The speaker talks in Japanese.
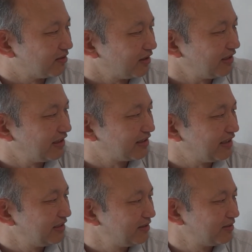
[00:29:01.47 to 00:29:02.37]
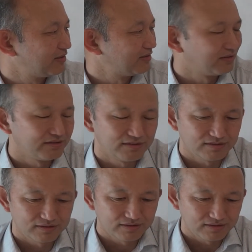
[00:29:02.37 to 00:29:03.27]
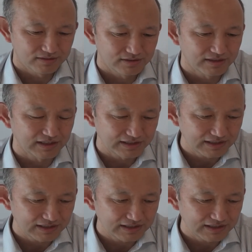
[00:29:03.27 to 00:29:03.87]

それがね、最初、っていうか一